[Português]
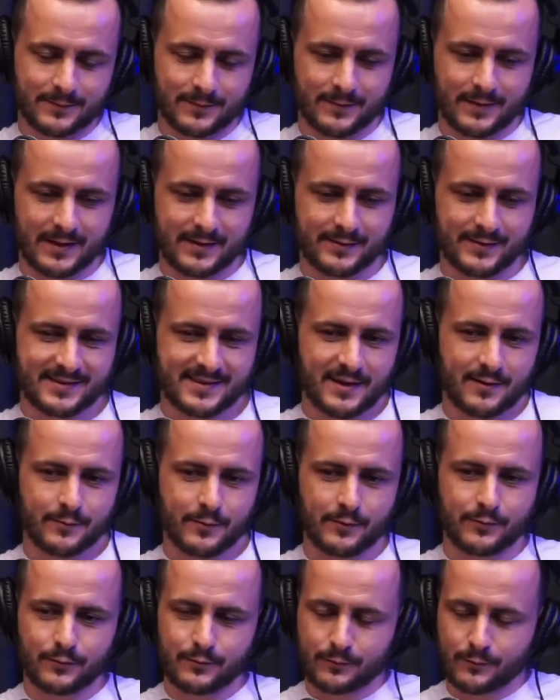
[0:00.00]
Às vezes dá uma,
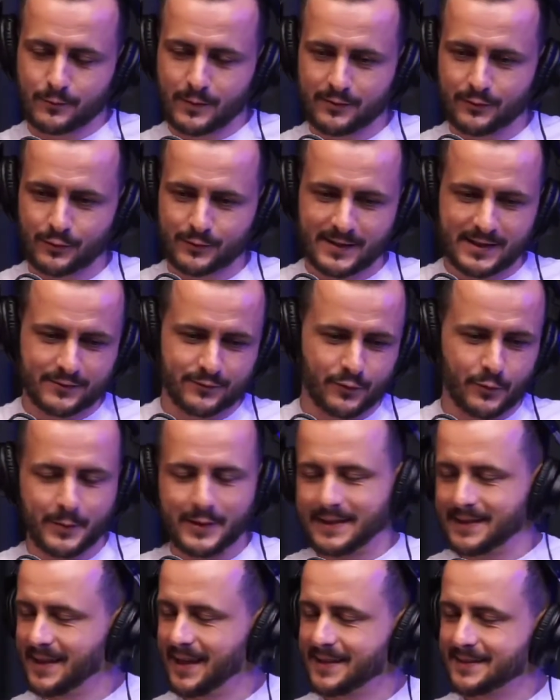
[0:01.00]
uma vontade de
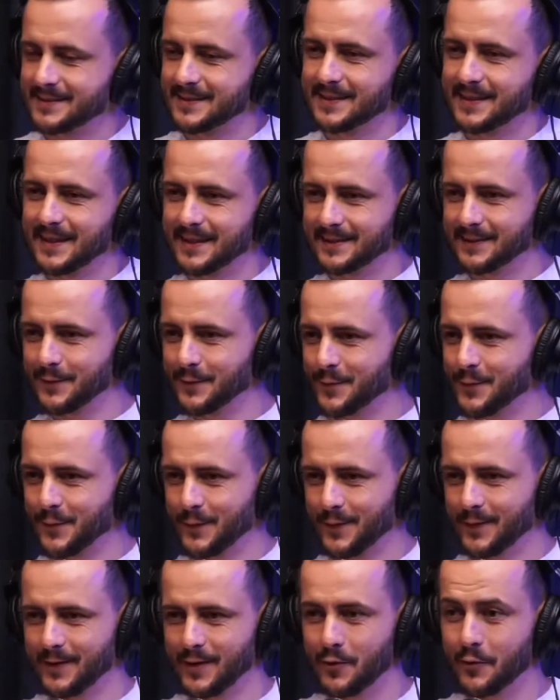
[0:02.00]
vomitar, sei lá. Deu,
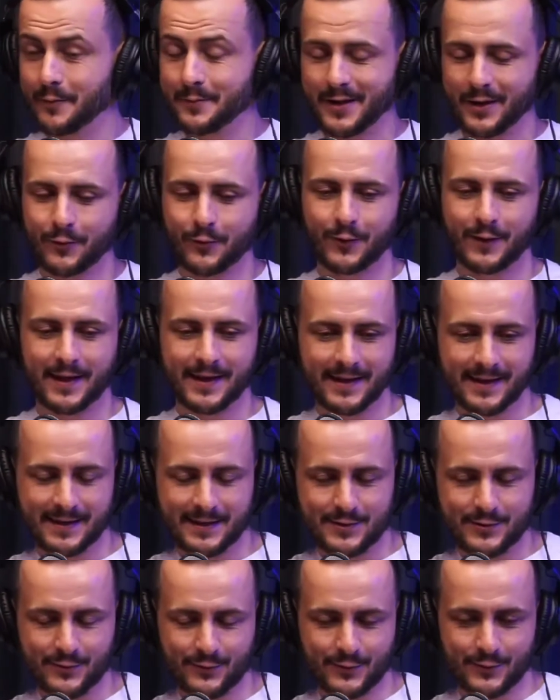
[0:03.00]
eu, eu e minha colega que a
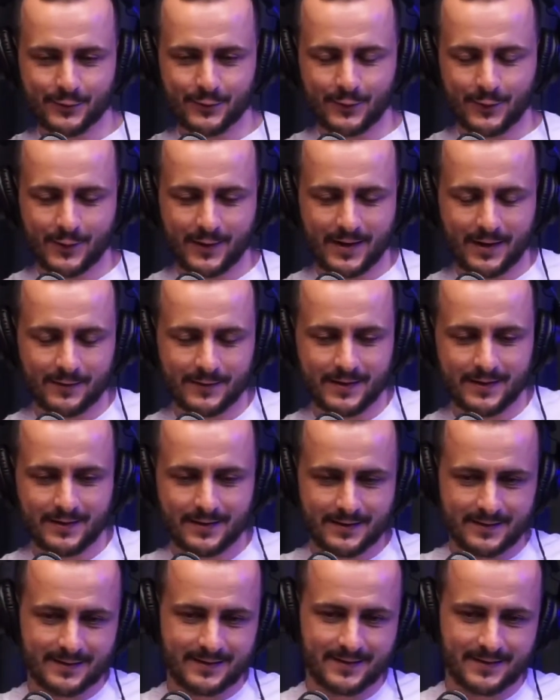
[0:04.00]
gente foi no local na,
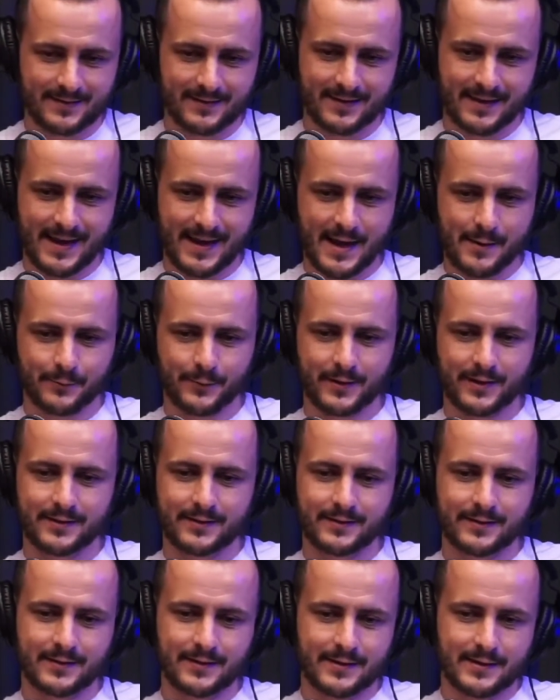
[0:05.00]
uhum. na época,
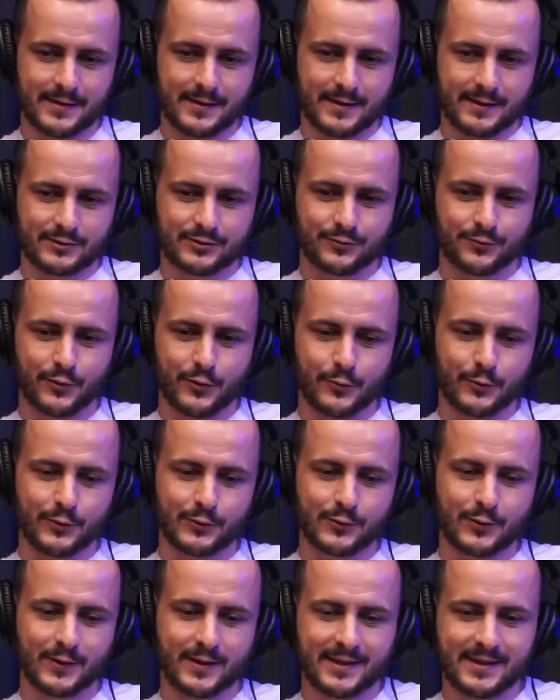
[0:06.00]
acho que foi o
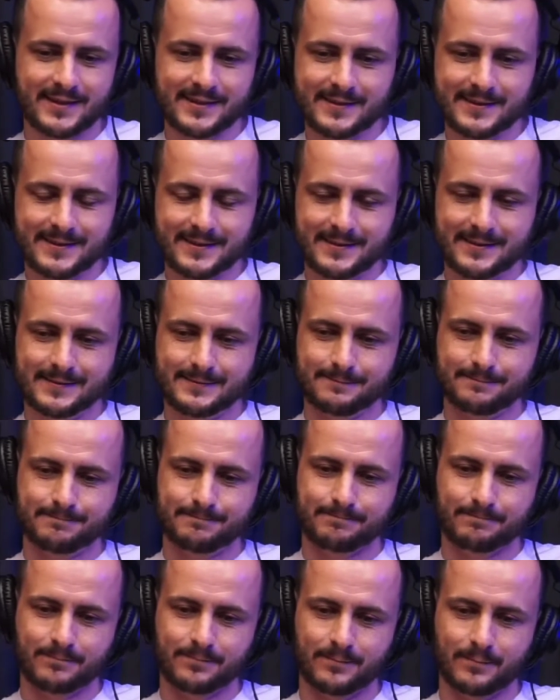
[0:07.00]
único que
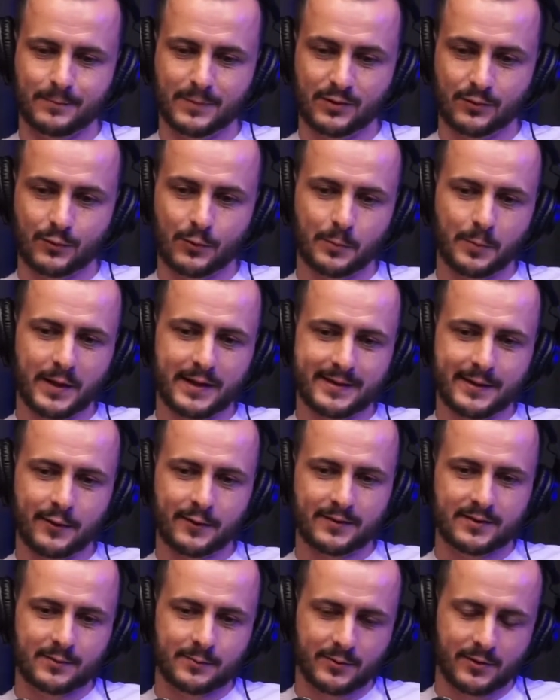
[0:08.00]
me surpreendeu,
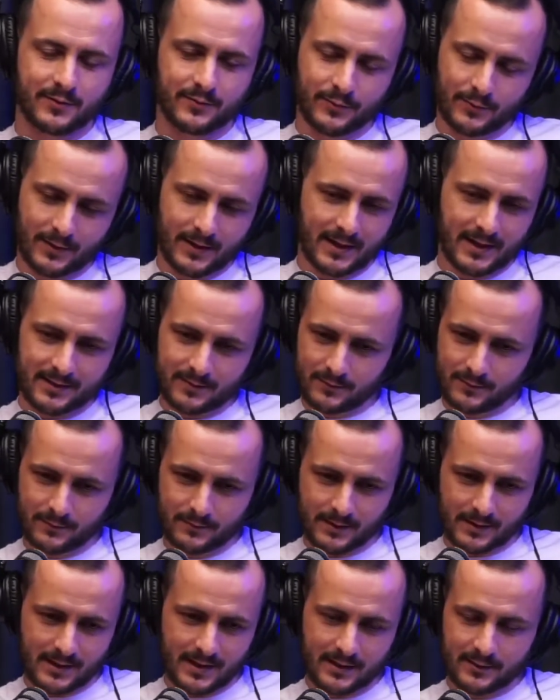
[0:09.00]
assim, porque eu vi um cara
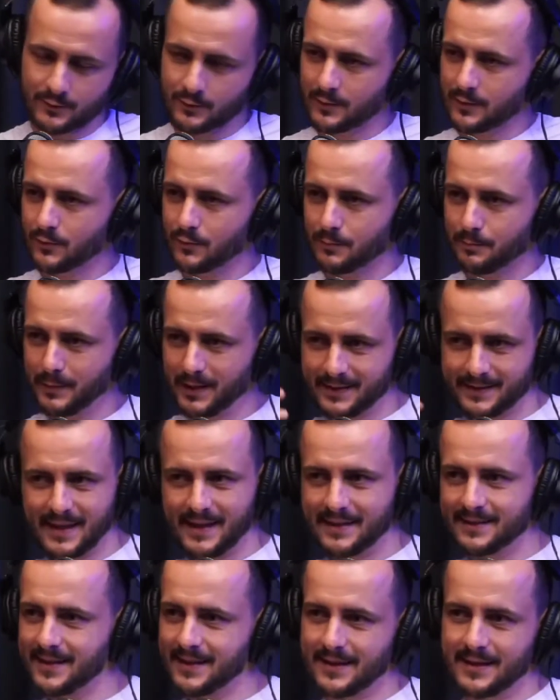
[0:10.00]
com a cara toda.
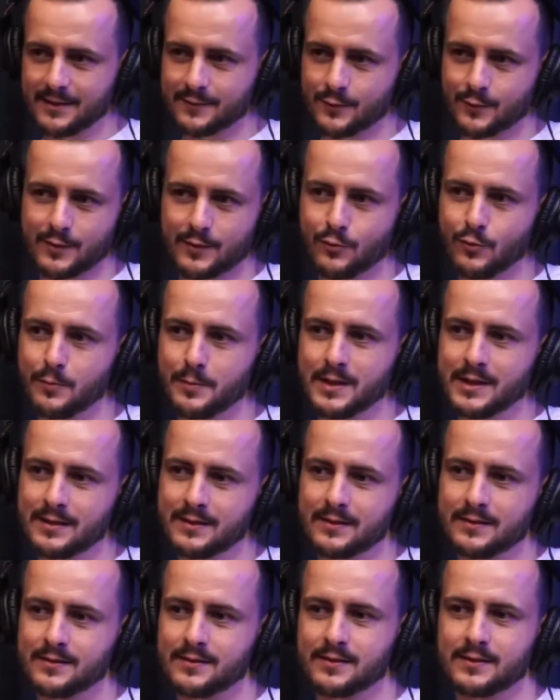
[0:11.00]
metade da cara toda comida,
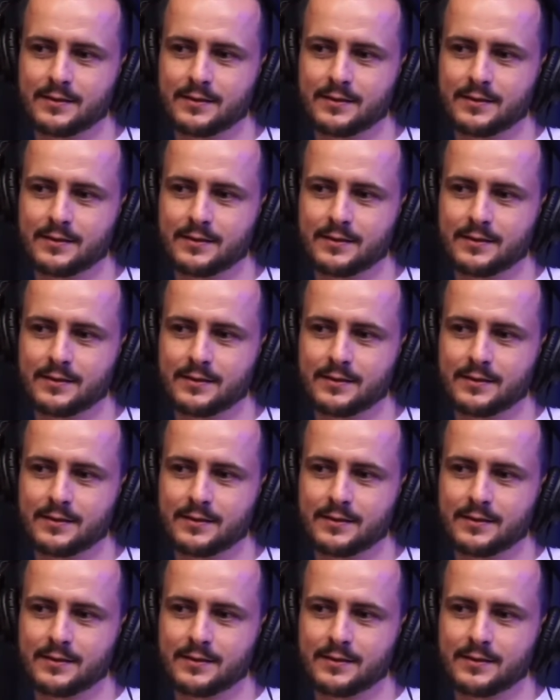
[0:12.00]
assim.